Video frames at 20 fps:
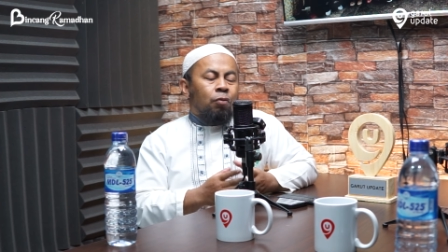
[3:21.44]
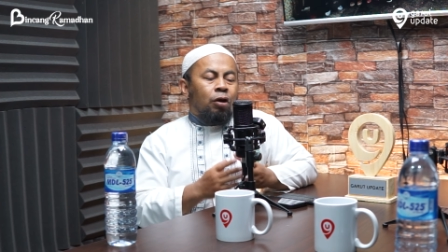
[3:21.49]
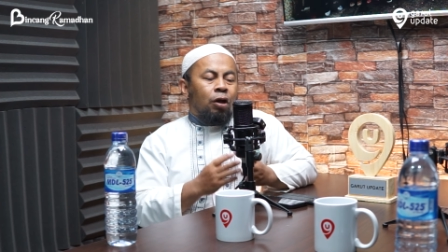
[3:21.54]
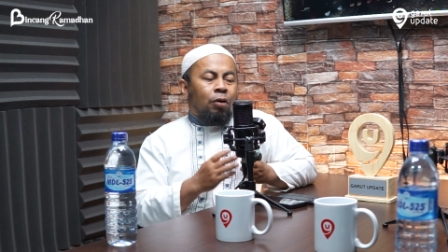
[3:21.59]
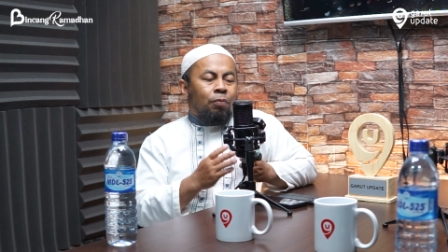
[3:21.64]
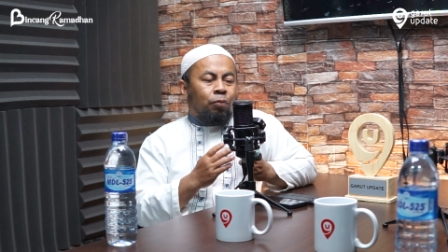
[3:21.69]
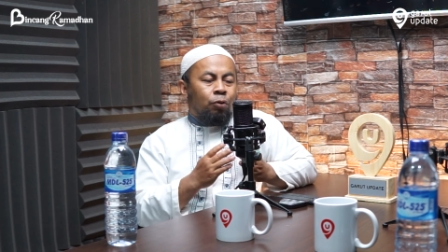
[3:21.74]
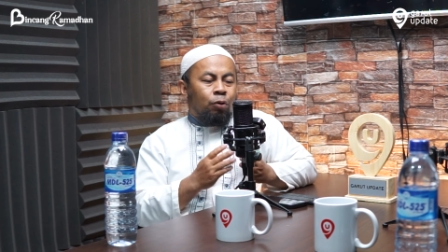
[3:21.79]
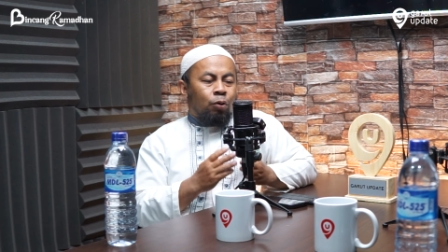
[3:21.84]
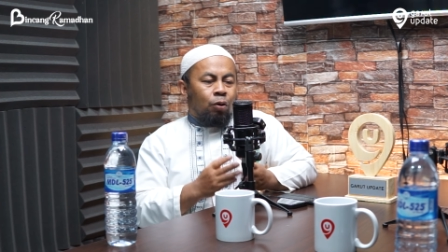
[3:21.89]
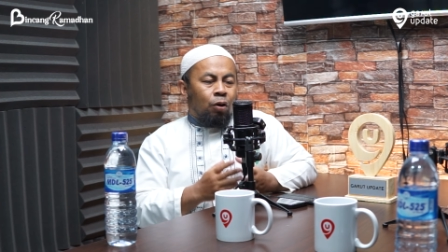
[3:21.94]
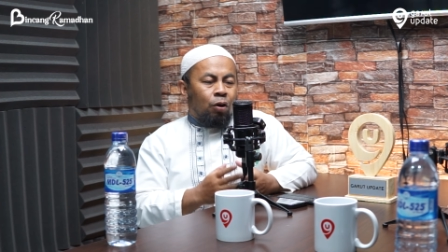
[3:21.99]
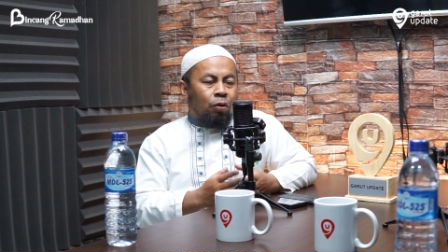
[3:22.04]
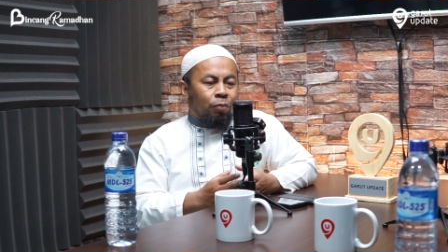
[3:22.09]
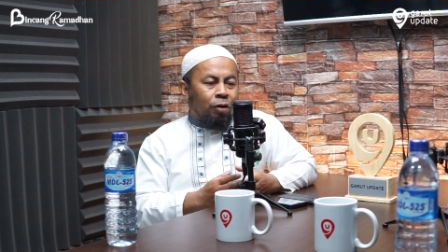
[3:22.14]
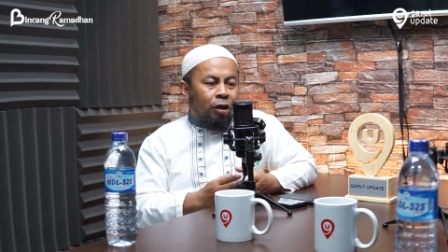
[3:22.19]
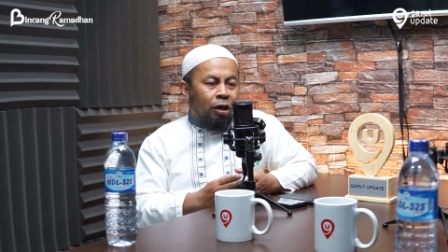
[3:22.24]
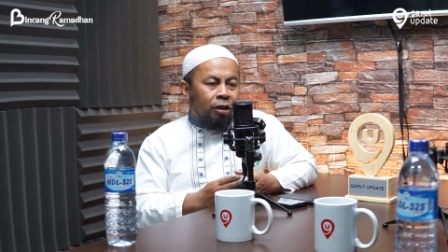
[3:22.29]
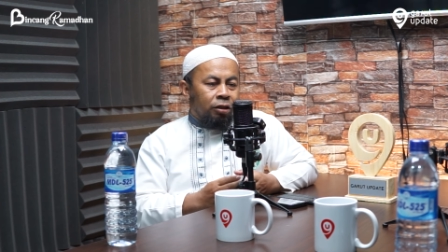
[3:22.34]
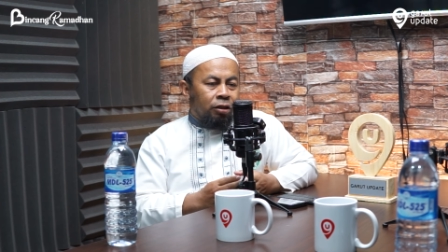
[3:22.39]
bulan penuh
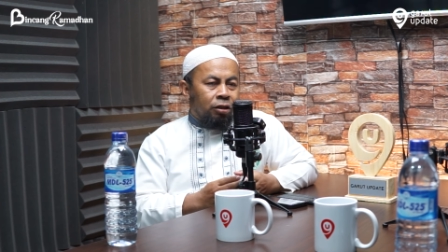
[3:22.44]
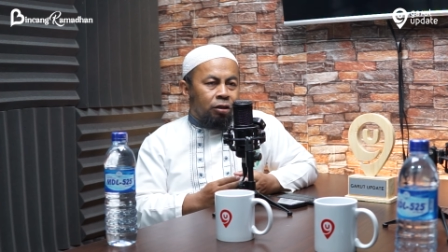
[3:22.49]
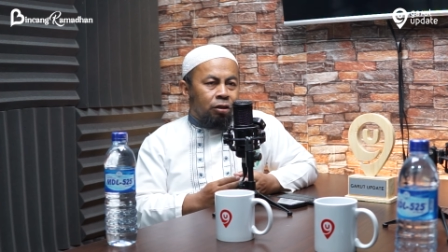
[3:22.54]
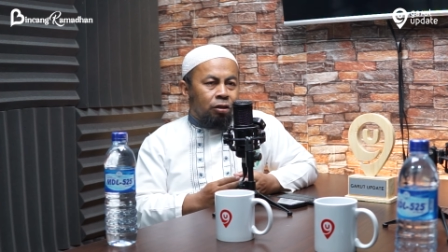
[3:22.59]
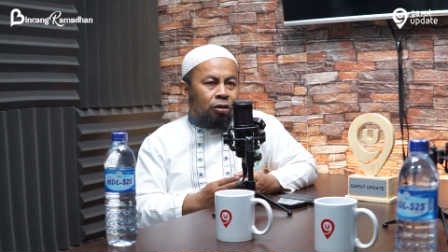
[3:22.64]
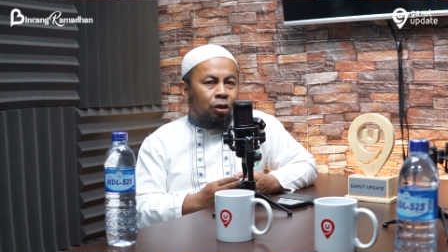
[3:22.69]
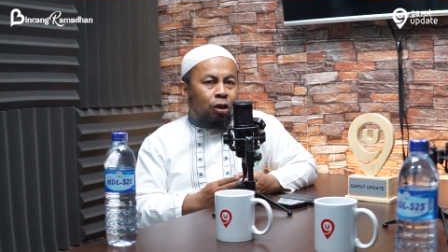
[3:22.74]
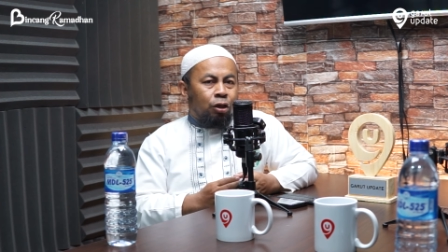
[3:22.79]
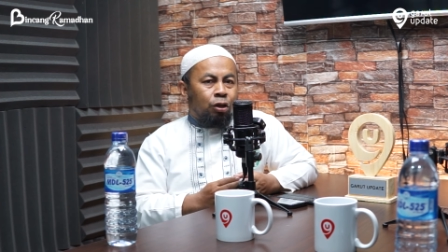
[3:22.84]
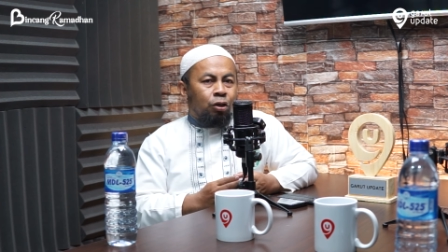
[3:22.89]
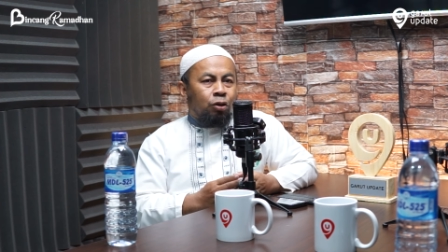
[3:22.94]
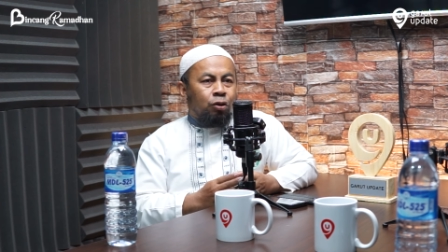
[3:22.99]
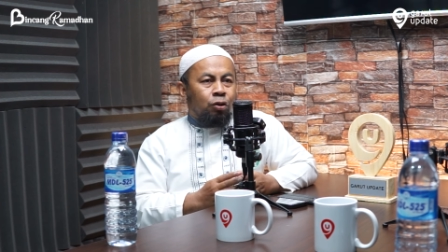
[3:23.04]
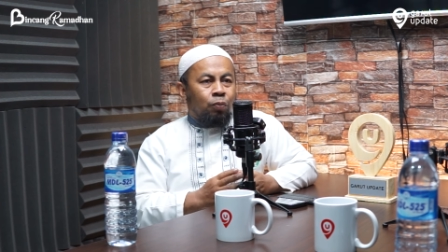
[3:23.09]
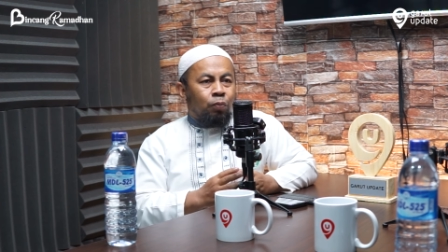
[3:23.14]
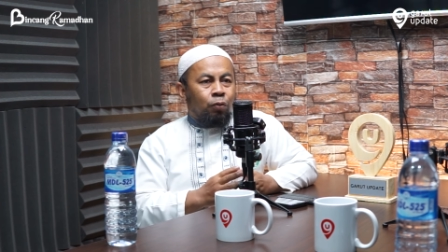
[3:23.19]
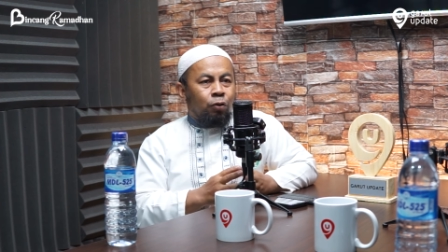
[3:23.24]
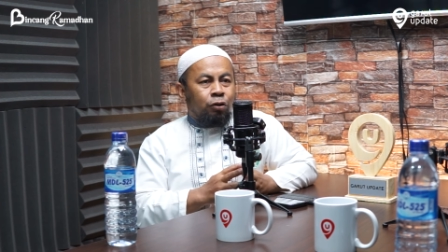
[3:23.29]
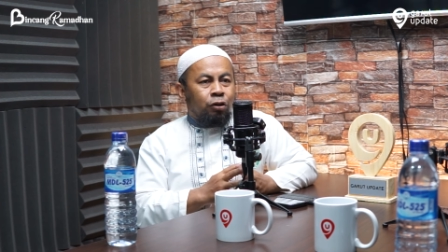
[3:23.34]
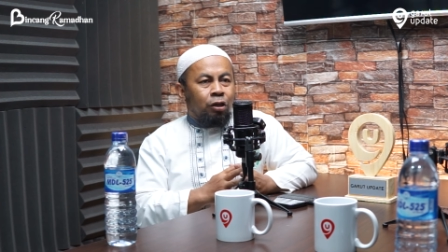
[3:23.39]
rahmat dan di
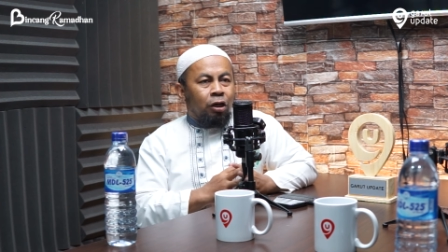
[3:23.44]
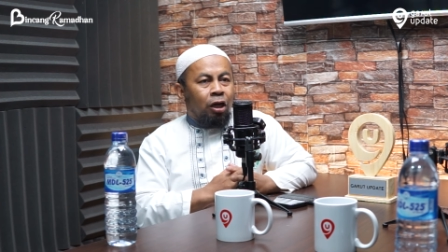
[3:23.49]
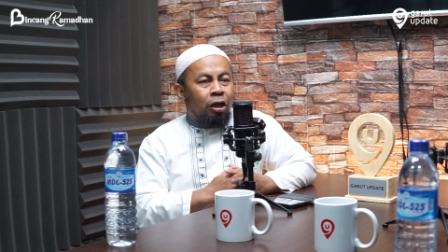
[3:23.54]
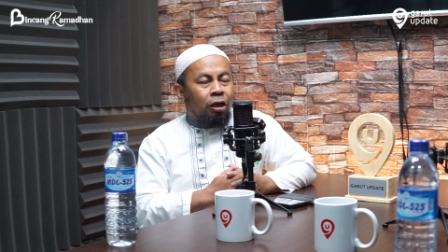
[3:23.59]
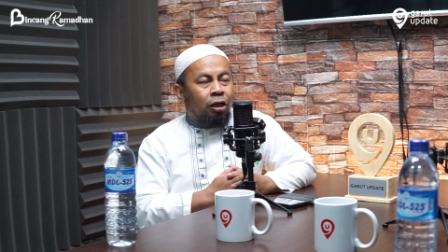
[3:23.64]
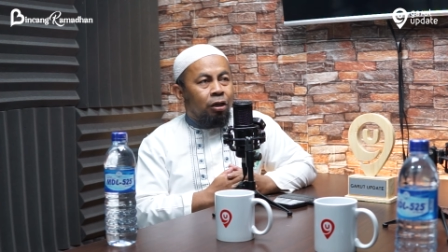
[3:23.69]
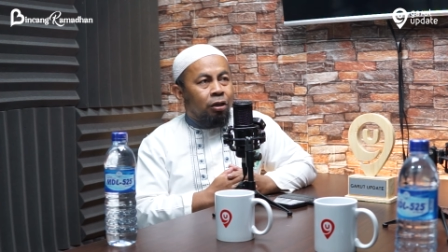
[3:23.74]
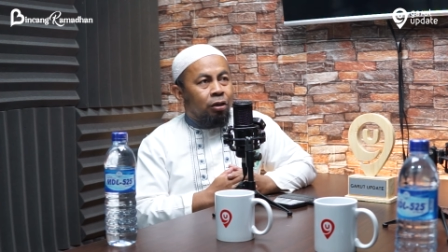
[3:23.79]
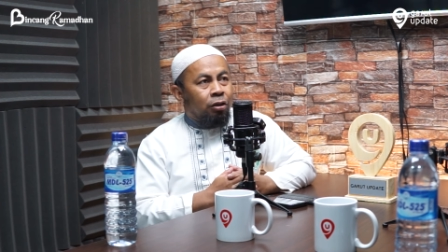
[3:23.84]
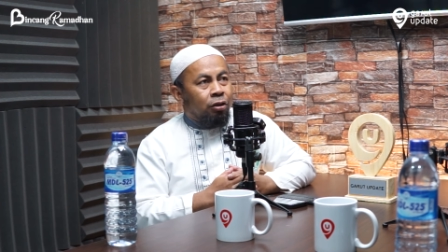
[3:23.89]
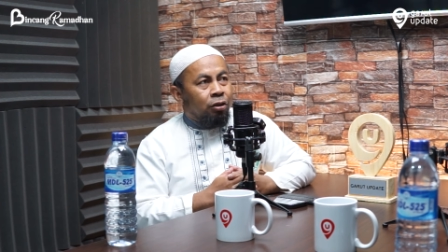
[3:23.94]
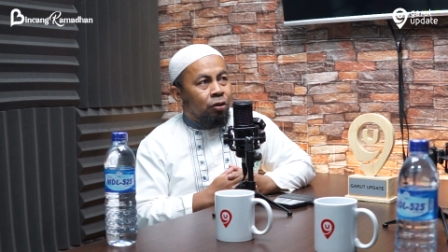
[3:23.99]
sepuluh terakhir